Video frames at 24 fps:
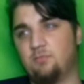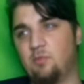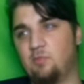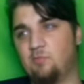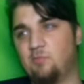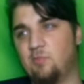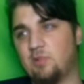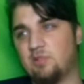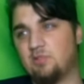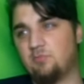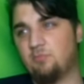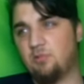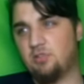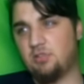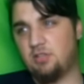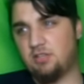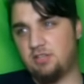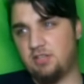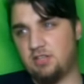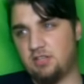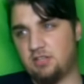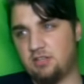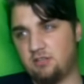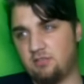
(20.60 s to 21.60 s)
Mo może
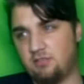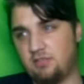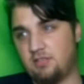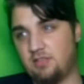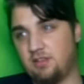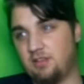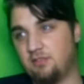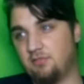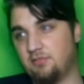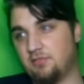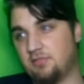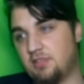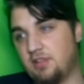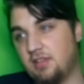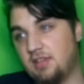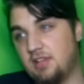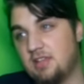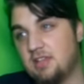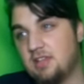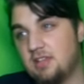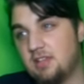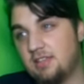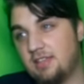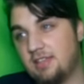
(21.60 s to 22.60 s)
zacznę od tego,
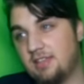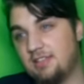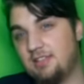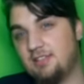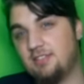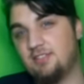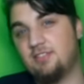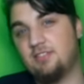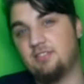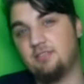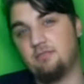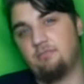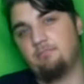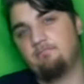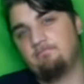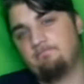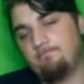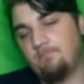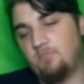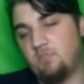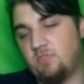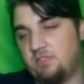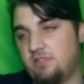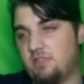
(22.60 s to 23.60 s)
że kiedyś...
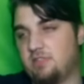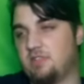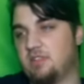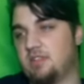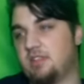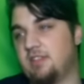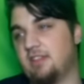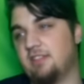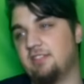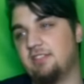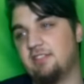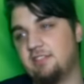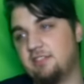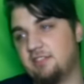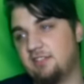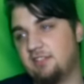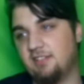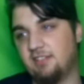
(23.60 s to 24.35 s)
Znaczy się kiedyś...